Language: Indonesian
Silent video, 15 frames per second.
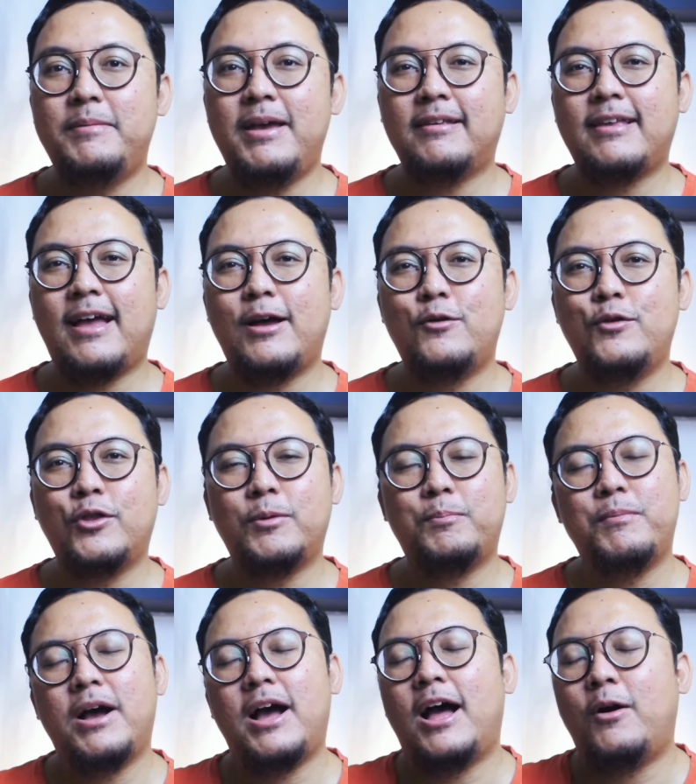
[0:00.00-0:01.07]
biasa untuk
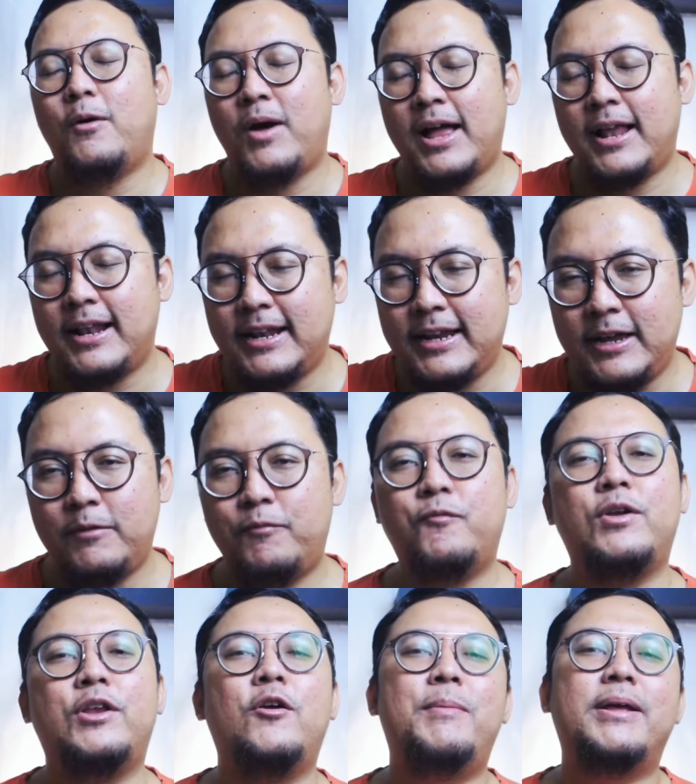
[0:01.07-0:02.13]
mengawali
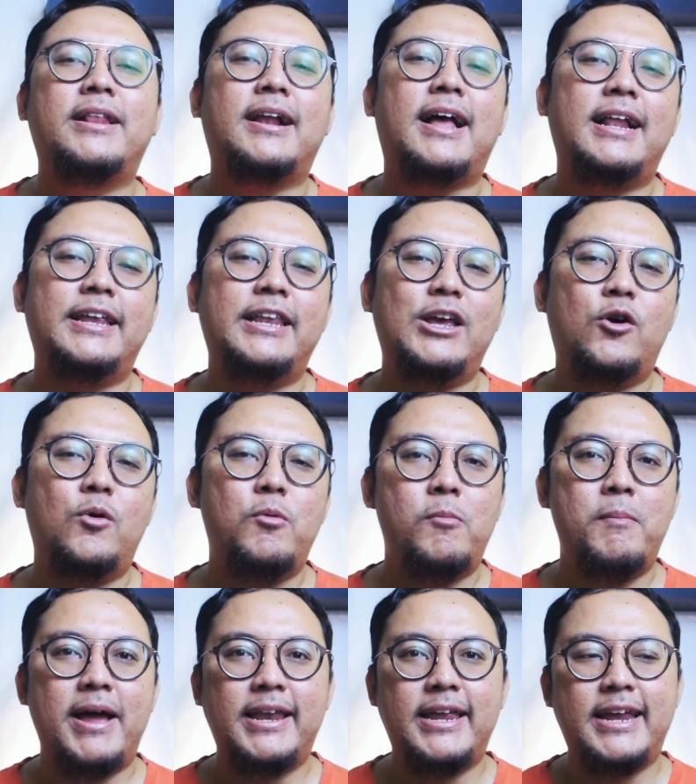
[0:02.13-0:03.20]
video battle kali ini gue mau
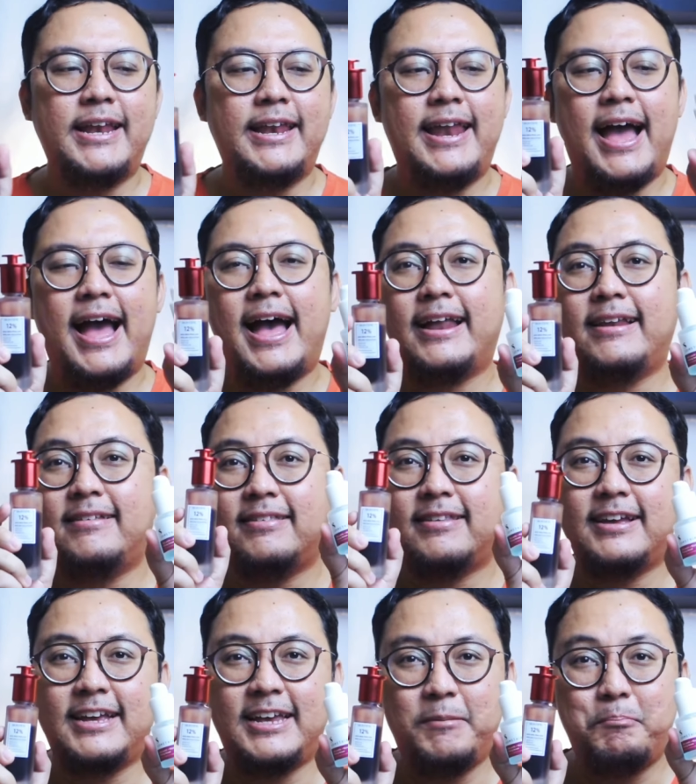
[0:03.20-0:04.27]
bandingin dari
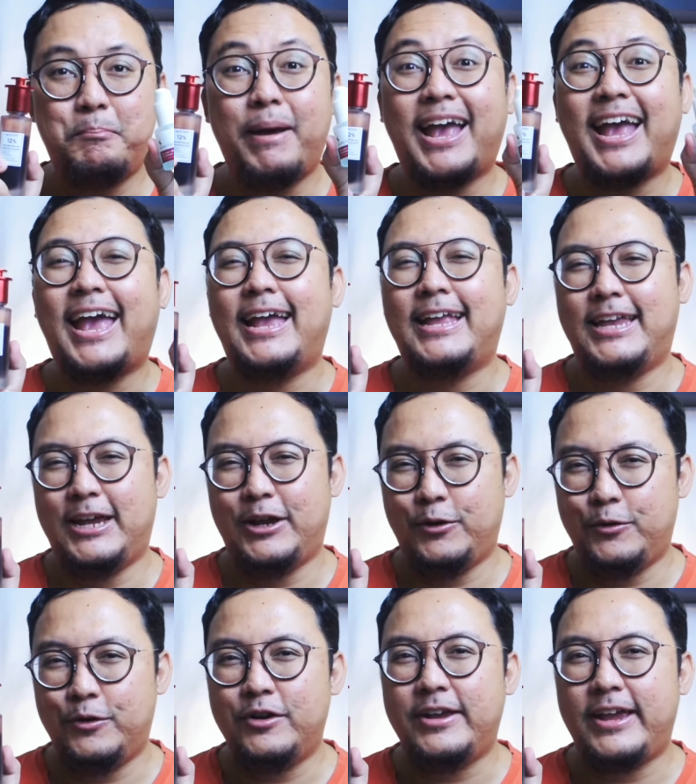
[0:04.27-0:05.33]
segi packaging
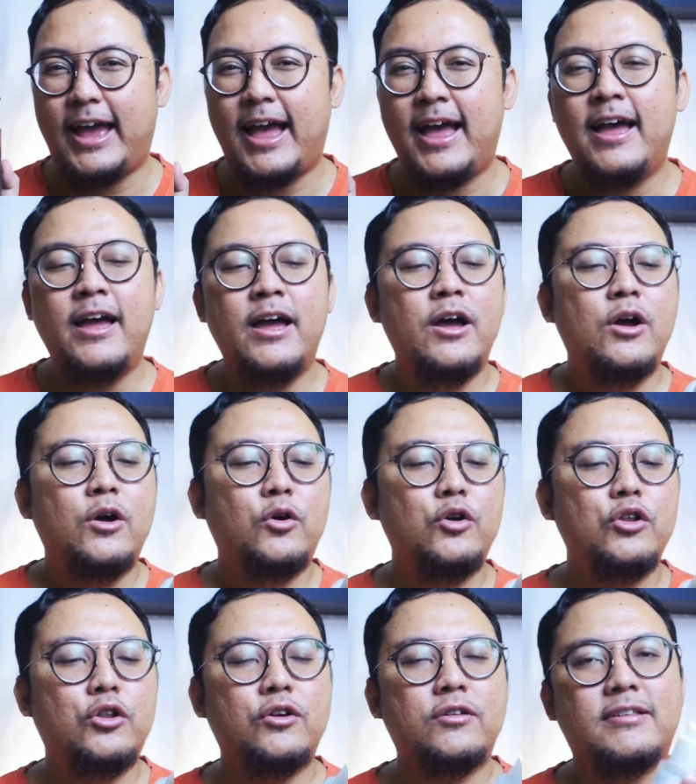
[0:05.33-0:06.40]
dulu ya untuk